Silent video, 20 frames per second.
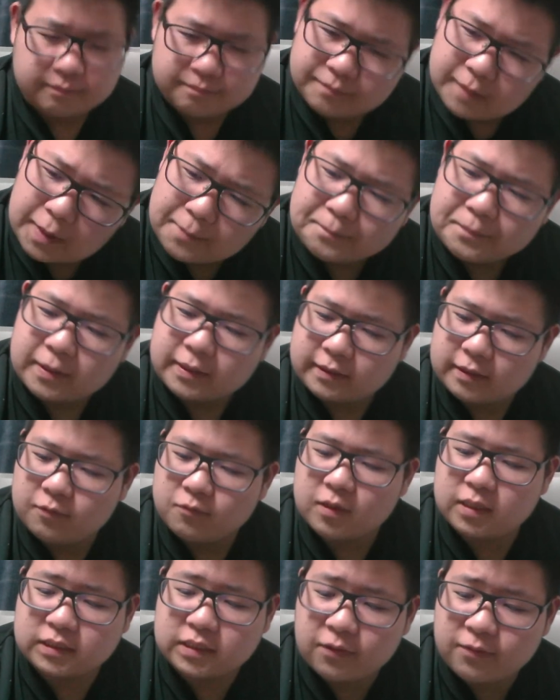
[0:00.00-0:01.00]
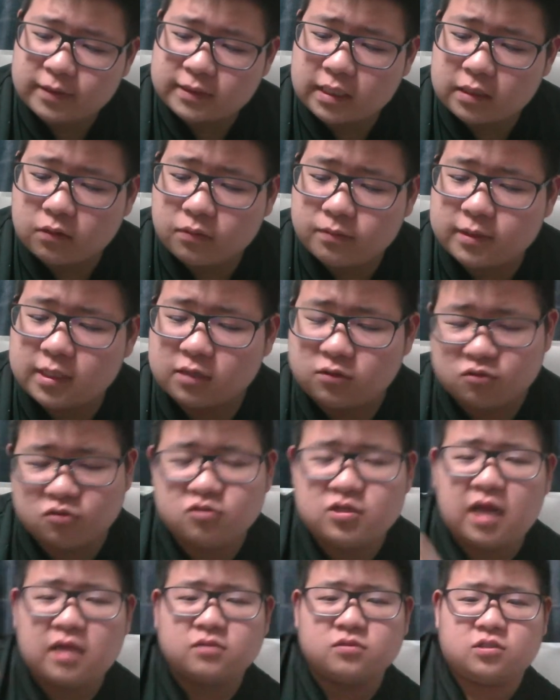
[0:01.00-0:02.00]
やっぱりね。ウェザウェザの実だと
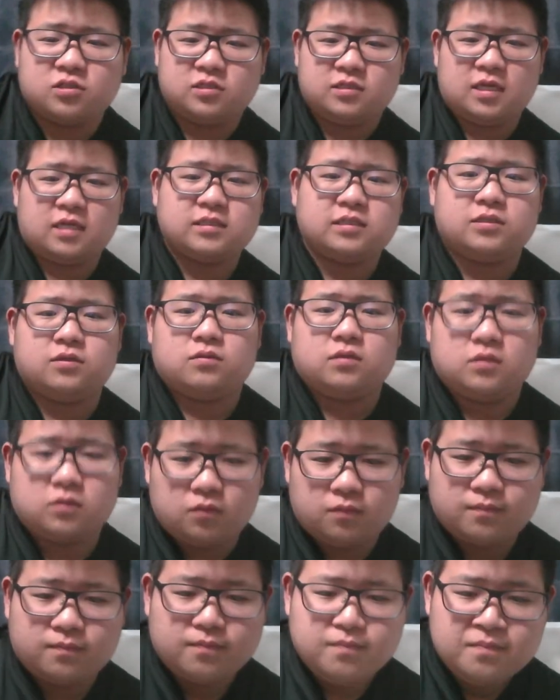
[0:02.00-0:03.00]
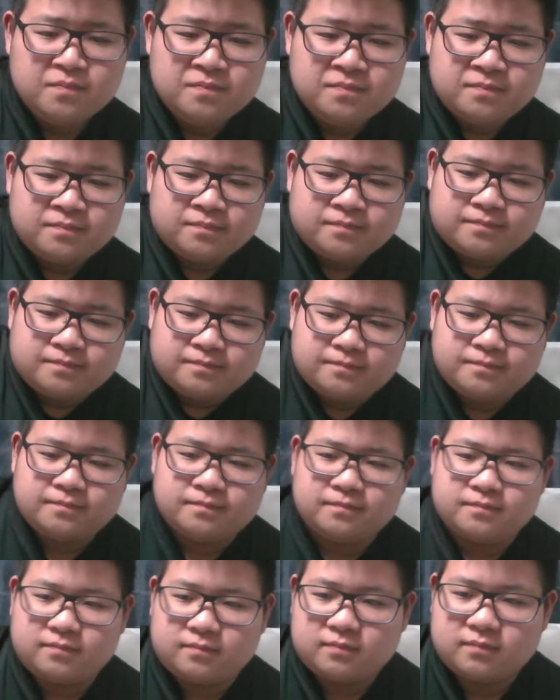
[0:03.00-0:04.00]
ウラヌスになっちゃうんですよ。う
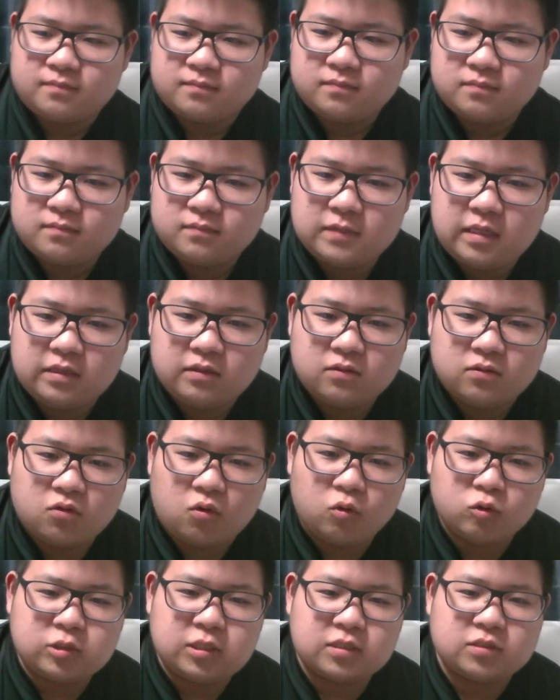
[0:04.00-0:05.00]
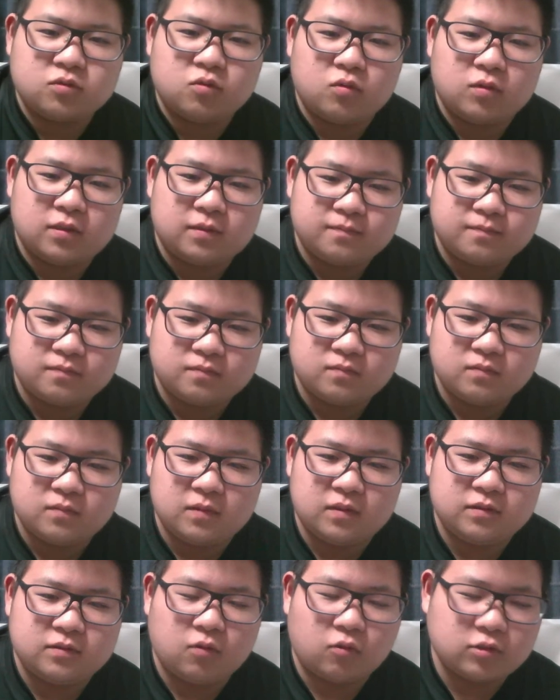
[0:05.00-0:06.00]
ん。っていう考察動画じゃ
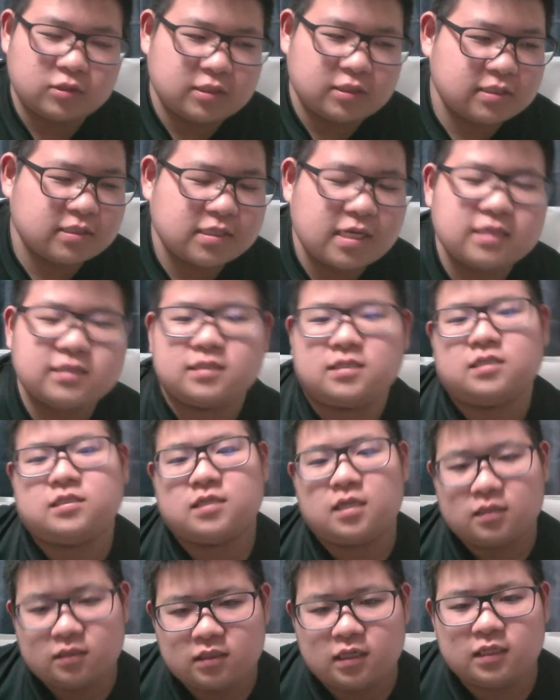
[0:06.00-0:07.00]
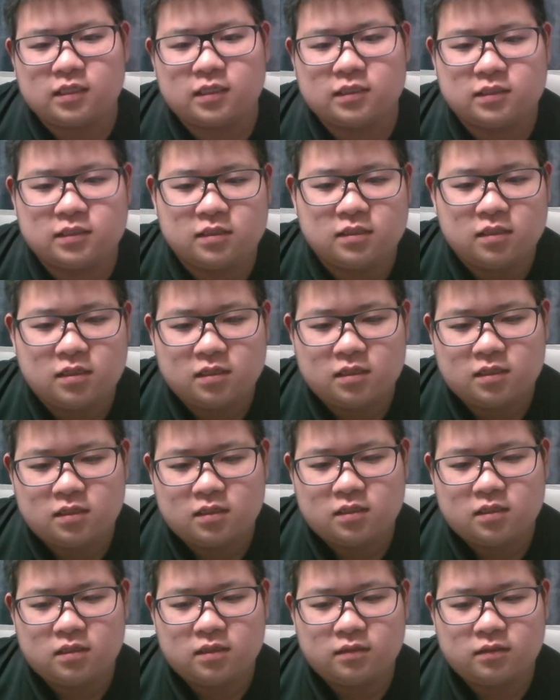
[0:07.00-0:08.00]
ん。どっちつかずでしたって話。
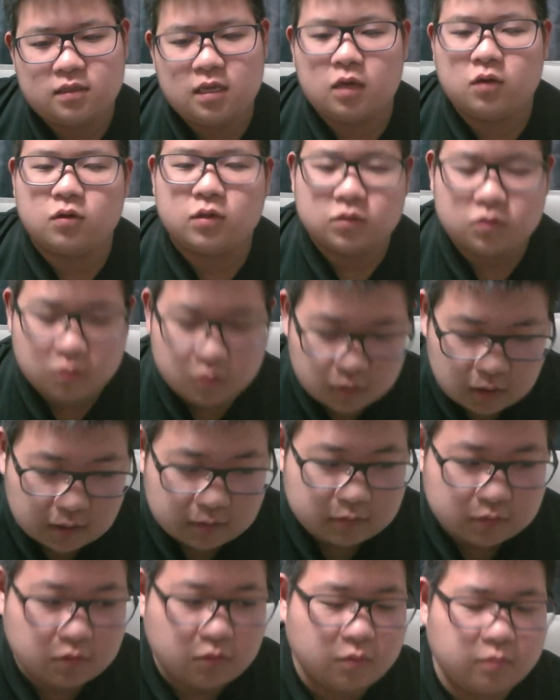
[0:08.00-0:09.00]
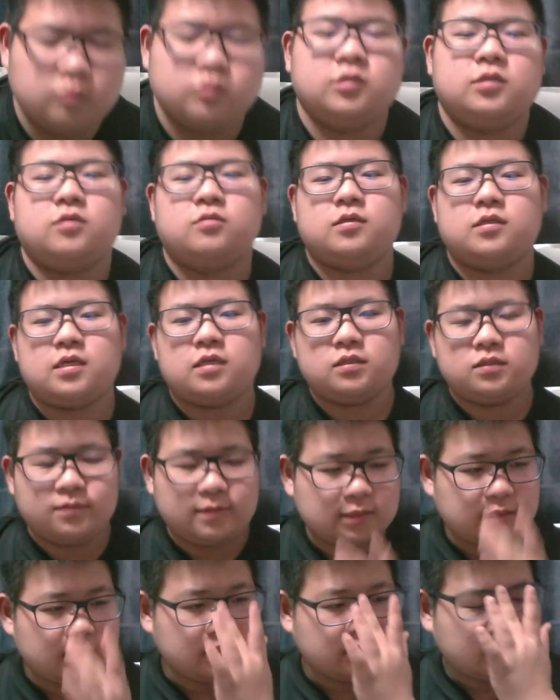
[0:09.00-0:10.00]
帝王がどうか、どうもしてください。すい
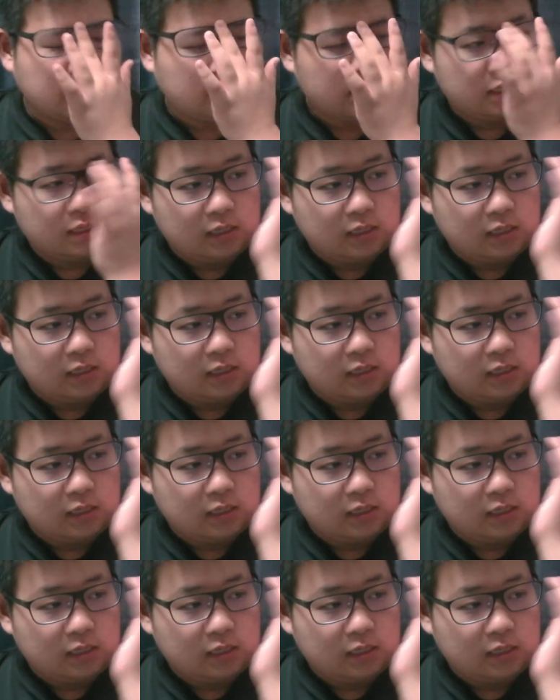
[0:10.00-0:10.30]
ませんでした。